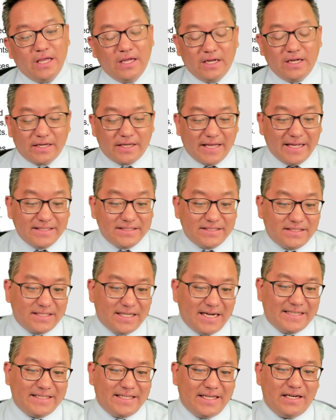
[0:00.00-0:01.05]
against
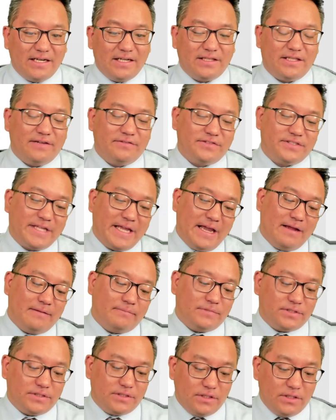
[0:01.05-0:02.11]
identity theft
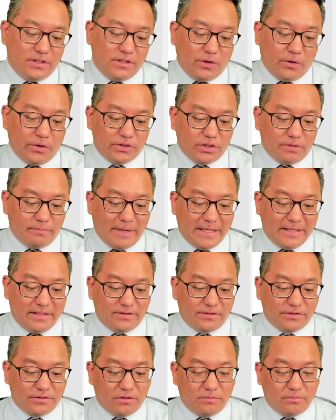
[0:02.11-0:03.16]
scams. 어디서 많이
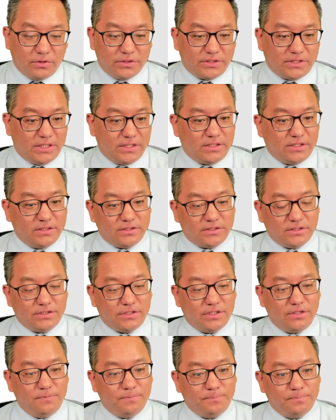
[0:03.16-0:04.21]
들어본
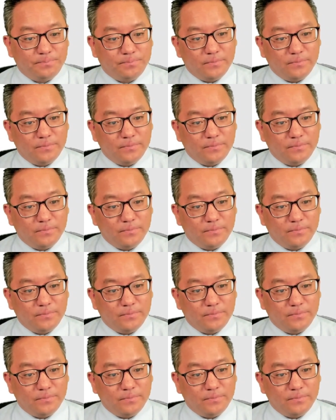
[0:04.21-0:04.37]
센텐스죠?